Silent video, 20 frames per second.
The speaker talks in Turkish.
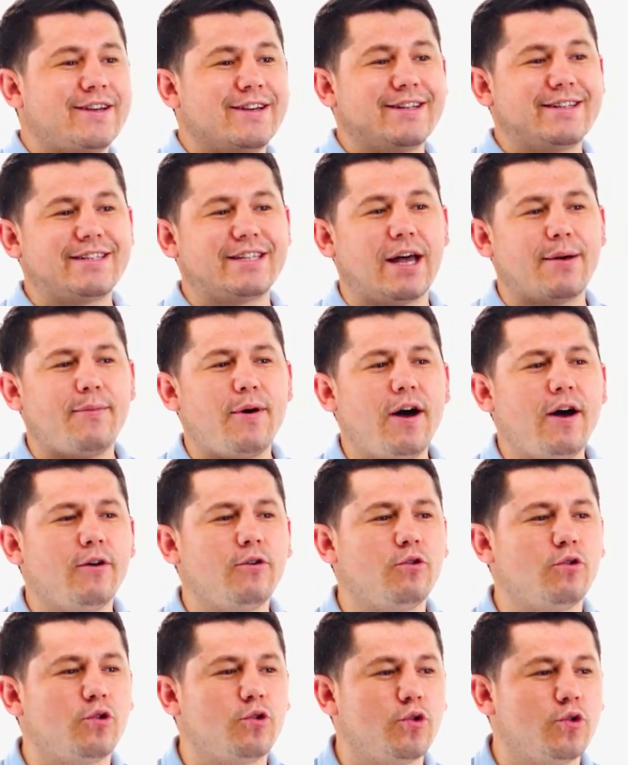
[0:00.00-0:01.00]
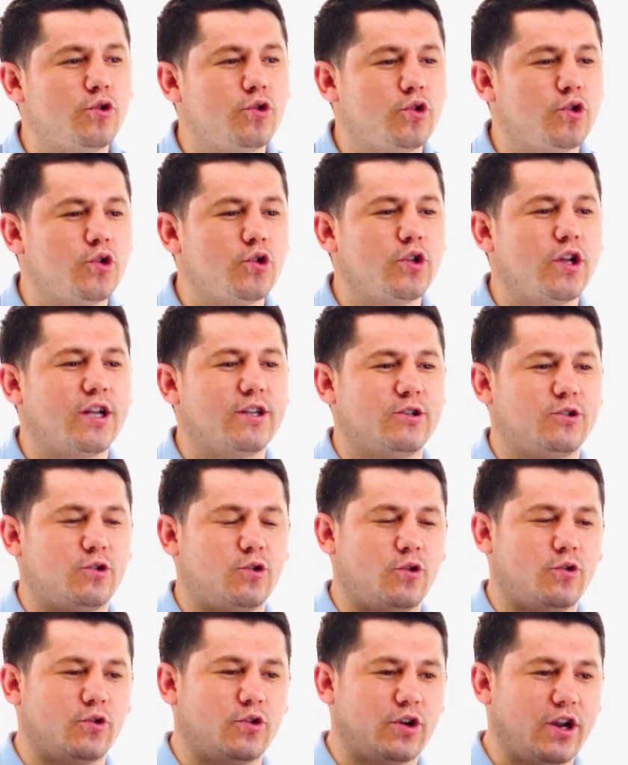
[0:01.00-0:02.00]
Sabah yürüyüşünden
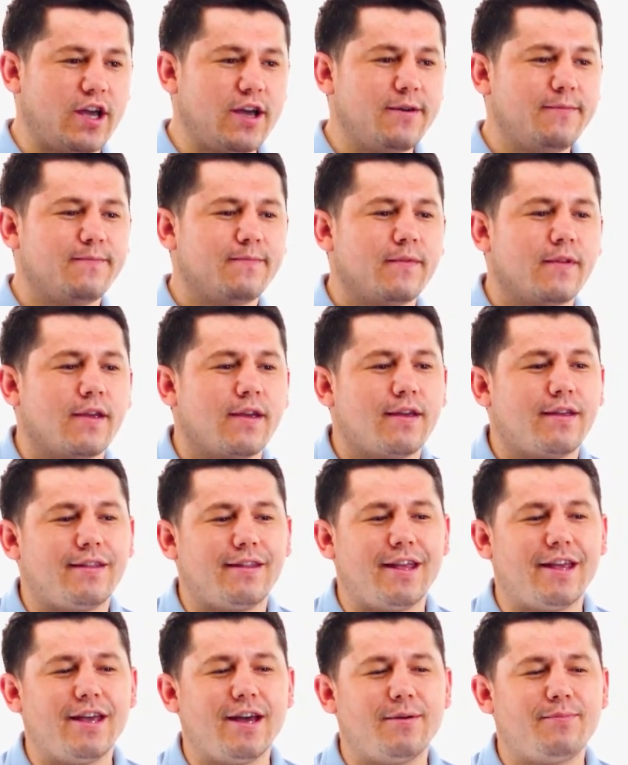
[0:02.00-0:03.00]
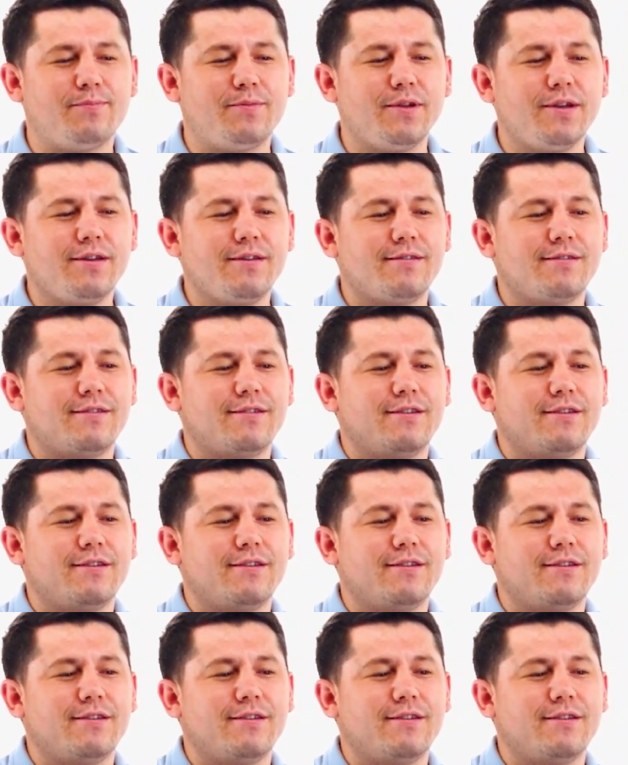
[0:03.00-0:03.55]
sonra ne yaptı?